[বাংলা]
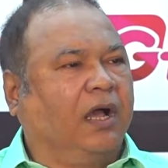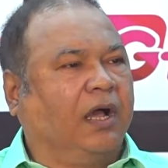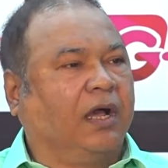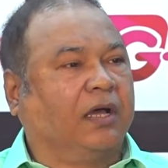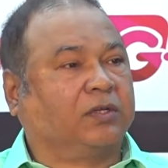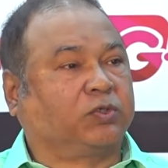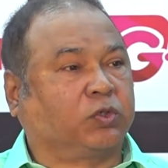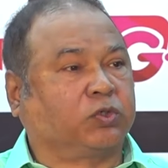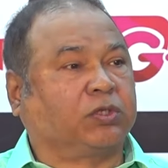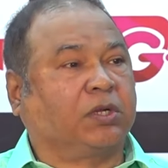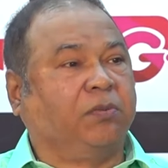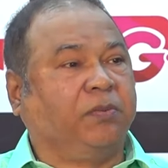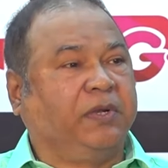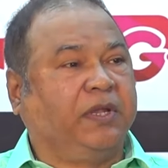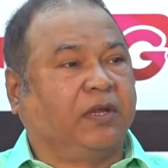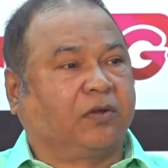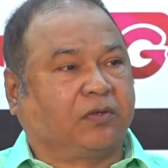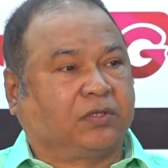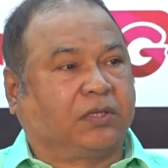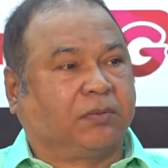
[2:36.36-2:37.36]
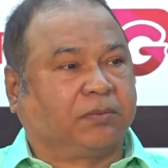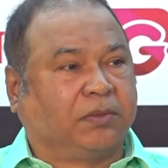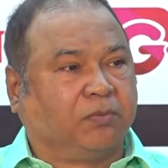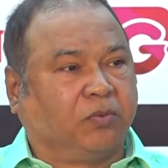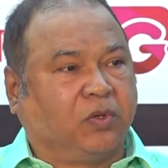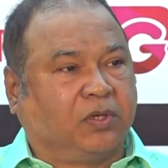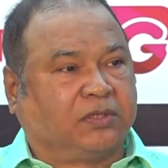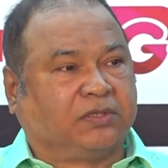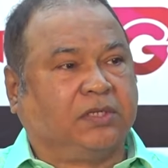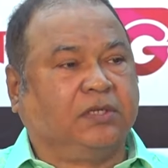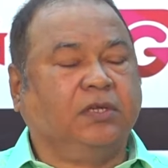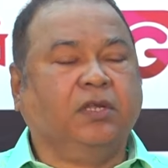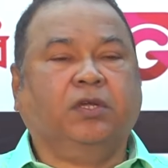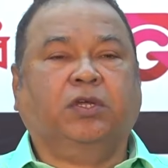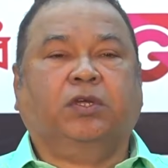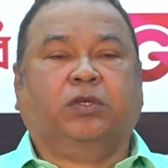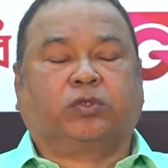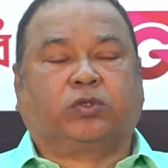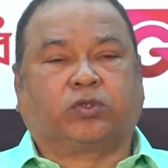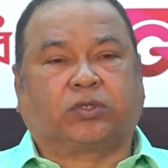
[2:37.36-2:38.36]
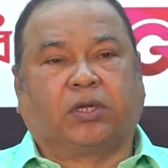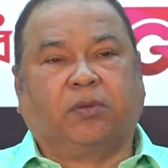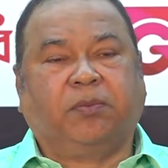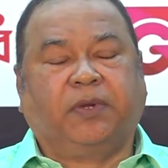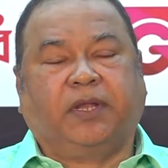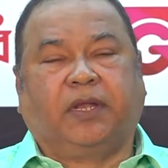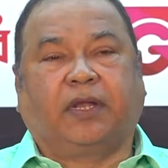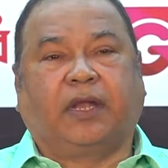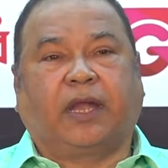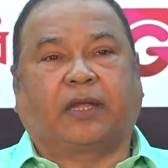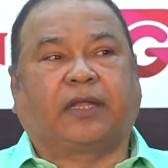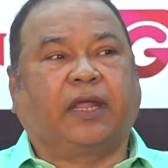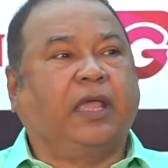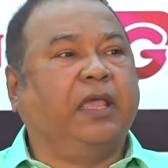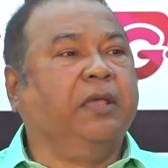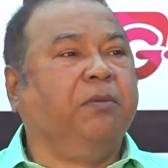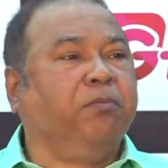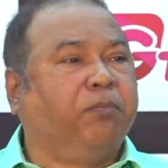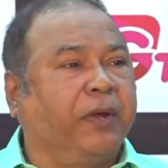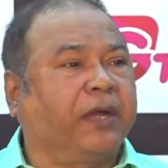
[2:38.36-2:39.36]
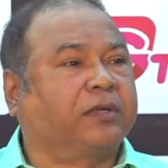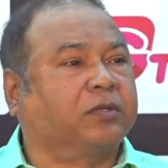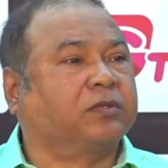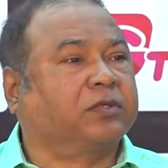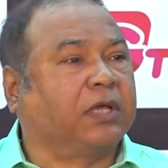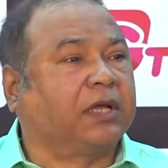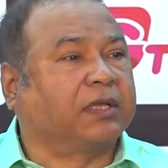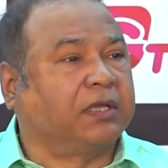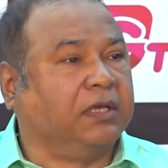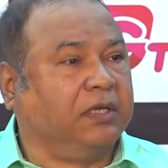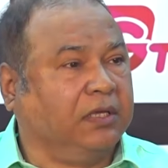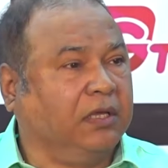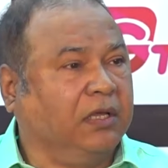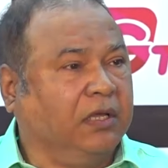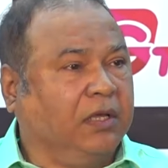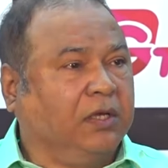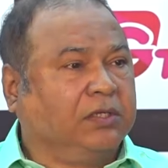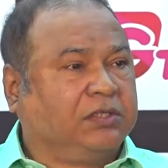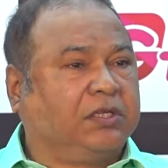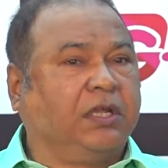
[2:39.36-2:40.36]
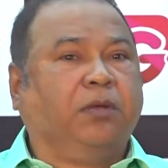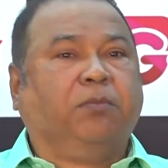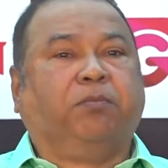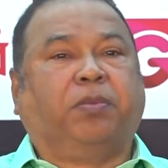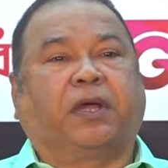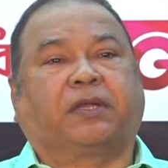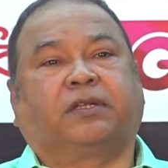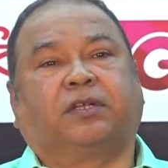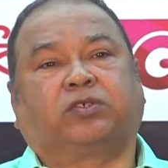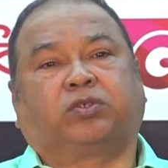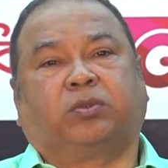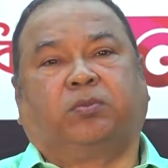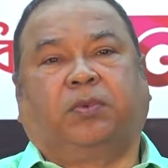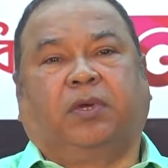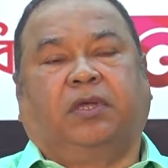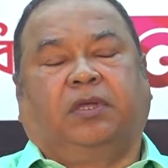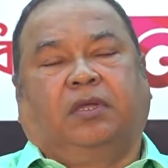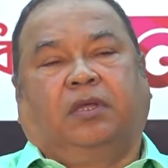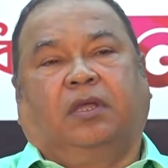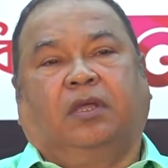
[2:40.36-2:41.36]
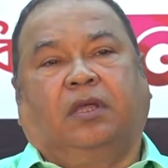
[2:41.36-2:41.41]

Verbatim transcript: আর সোশ্যাল মিডিয়ার কথা আপনি বলেছেন সোশ্যাল মিডিয়ার একটা ইম্প্যাক্ট তো থাকেই সেই ইম্প্যাক্টের সময়